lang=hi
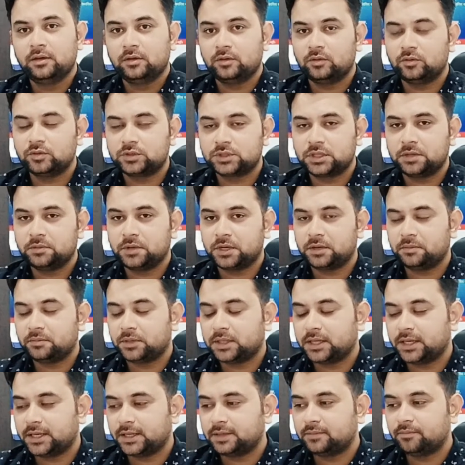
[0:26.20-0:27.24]
उसके बारे में
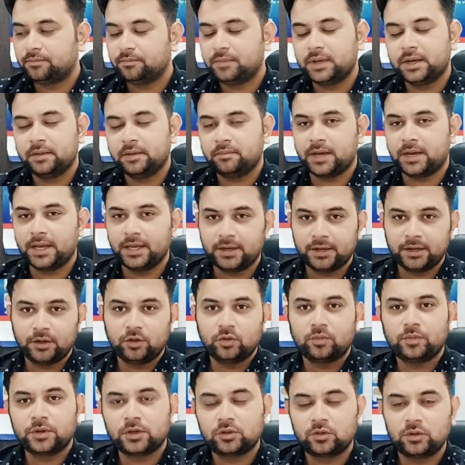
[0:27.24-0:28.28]
बताएंगे मैंने माइग्रेन के
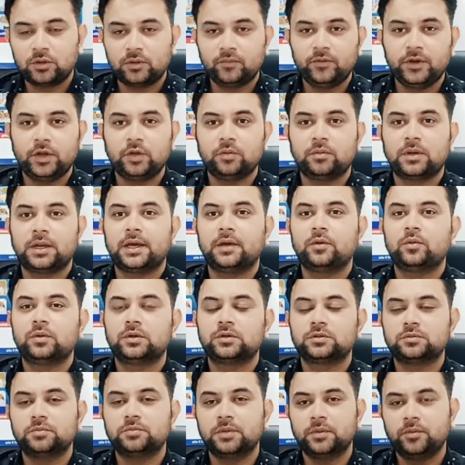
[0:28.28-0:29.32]
ऊपर तो एक वीडियो बनाया हुआ
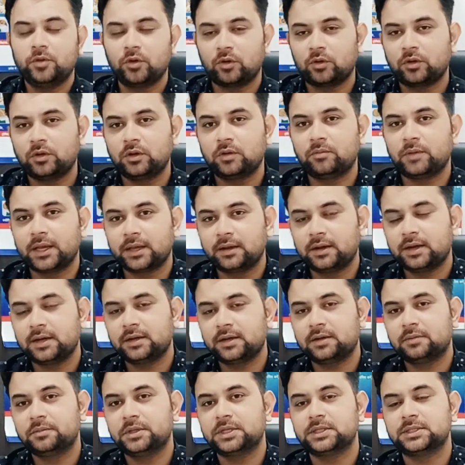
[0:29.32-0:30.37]
है उसमें भी ऑक्यूलो माइग्रेन
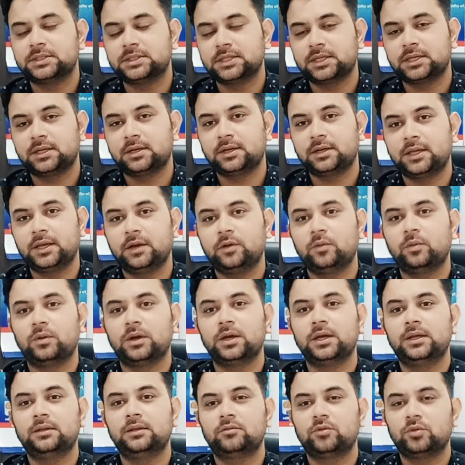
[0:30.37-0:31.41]
का मैंने जिक्र किया हुआ
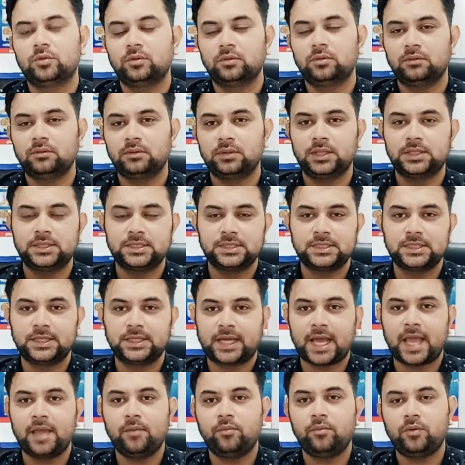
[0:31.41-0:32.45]
है तो दिस इज अ
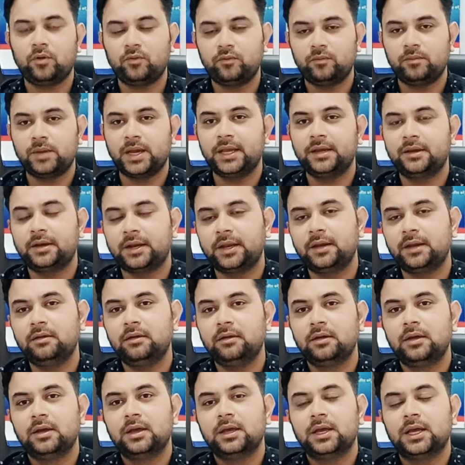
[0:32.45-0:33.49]
टाइप ऑफ माइग्रेन
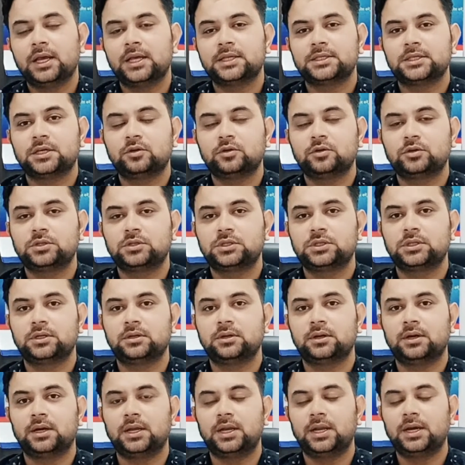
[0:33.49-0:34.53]
ऐसा कुछ
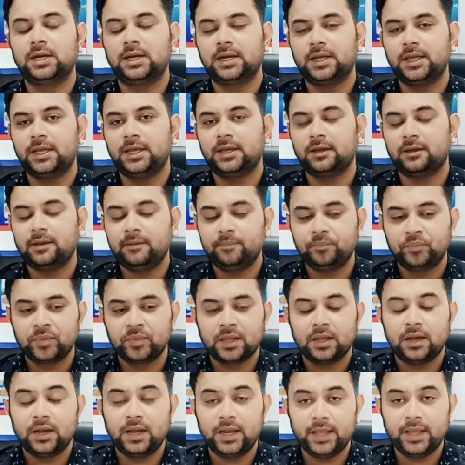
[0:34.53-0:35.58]
अलग नहीं है
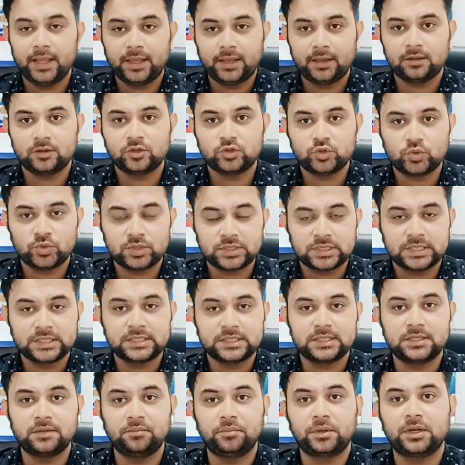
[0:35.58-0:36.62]
लेकिन जो इसके
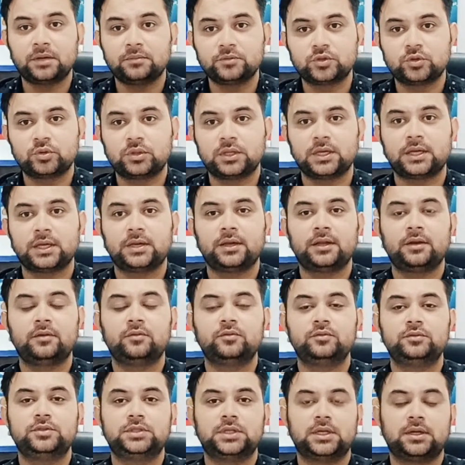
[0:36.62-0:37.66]
सिम्टम्स होते हैं
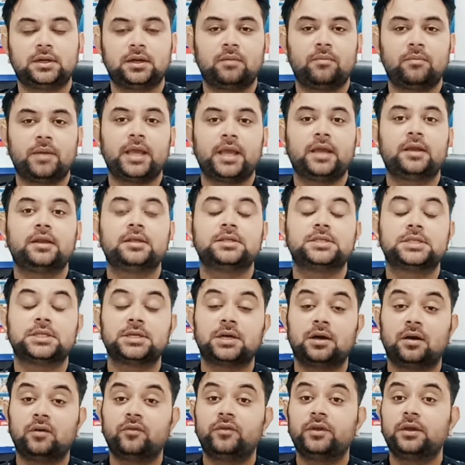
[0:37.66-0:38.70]
जनरल माइग्रेन से
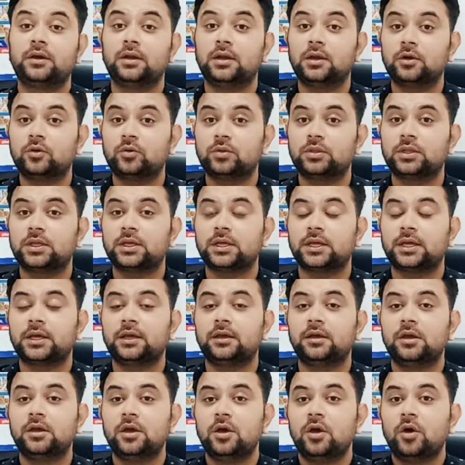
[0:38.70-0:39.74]
काफी अलग होते हैं
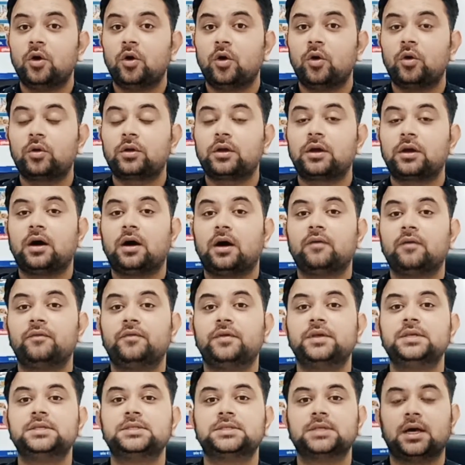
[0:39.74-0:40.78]
और
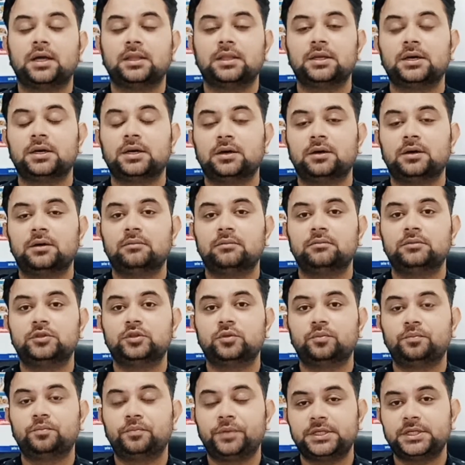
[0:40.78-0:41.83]
काफ़ी ज़्यादा जो
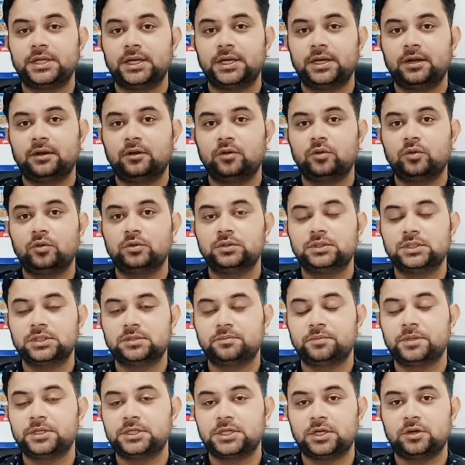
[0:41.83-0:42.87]
पेशेंट को जिस
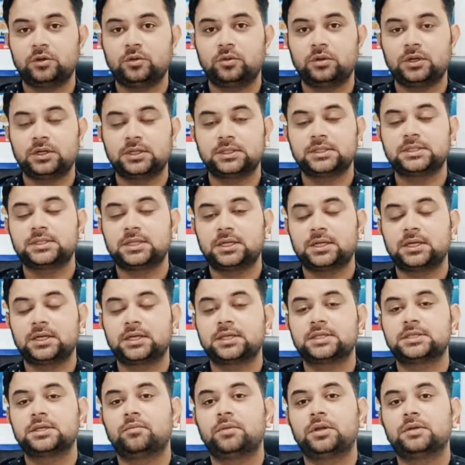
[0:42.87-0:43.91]
पेशेंट को अगर इस तरह के
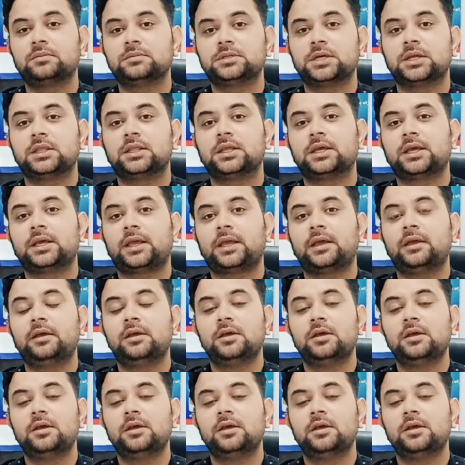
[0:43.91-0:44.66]
सिम्टम्स आते हैं